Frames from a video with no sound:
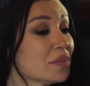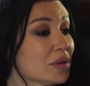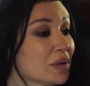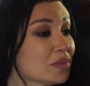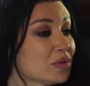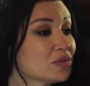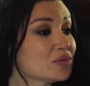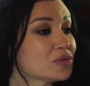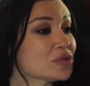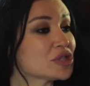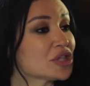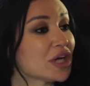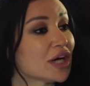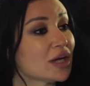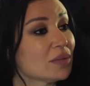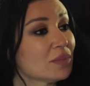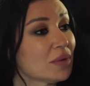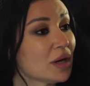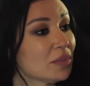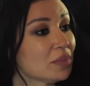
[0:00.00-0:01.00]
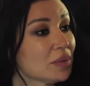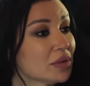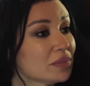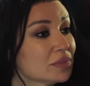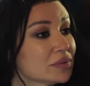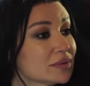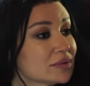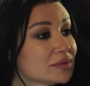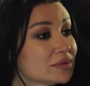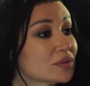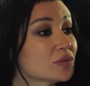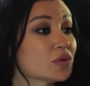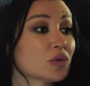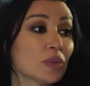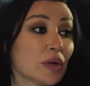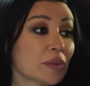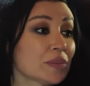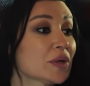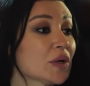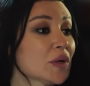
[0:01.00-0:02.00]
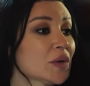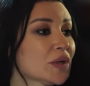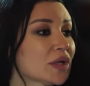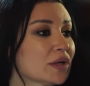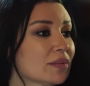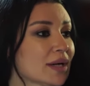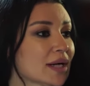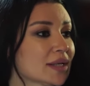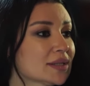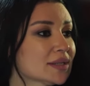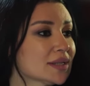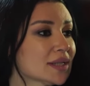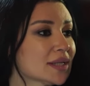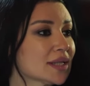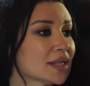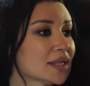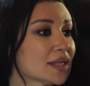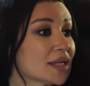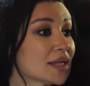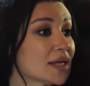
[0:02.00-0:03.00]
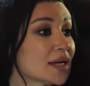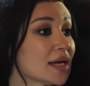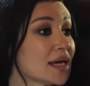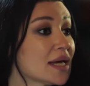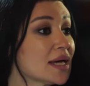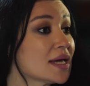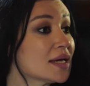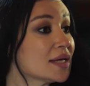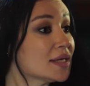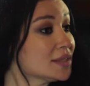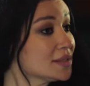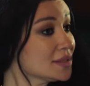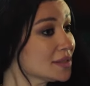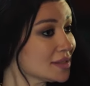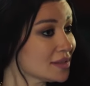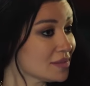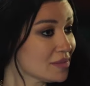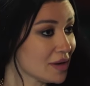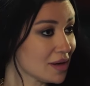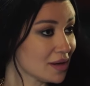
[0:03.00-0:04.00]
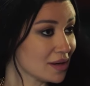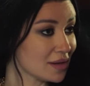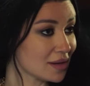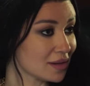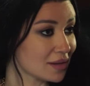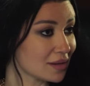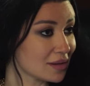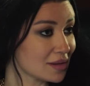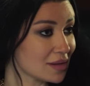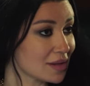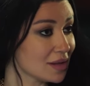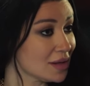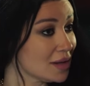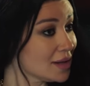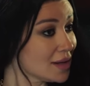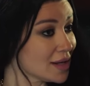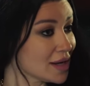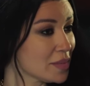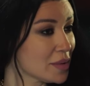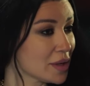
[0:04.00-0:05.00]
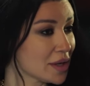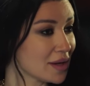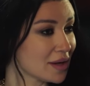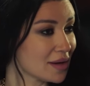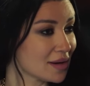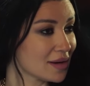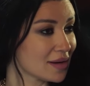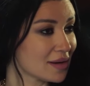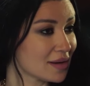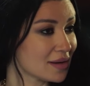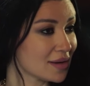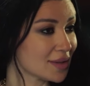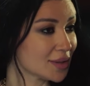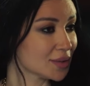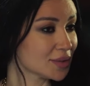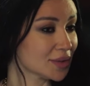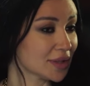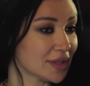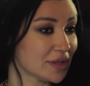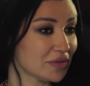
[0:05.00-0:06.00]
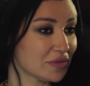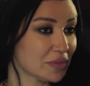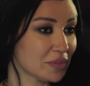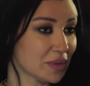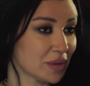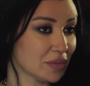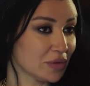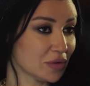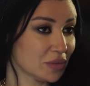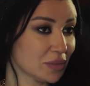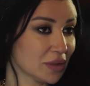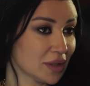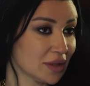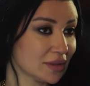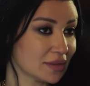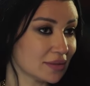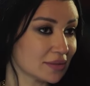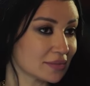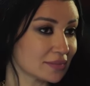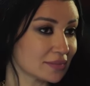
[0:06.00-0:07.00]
بابلو بيشتغل مع بابي وبابي هو اللي بعتني هنا انت بقى إيه اللي جابك هنا تعرفي بابلو منين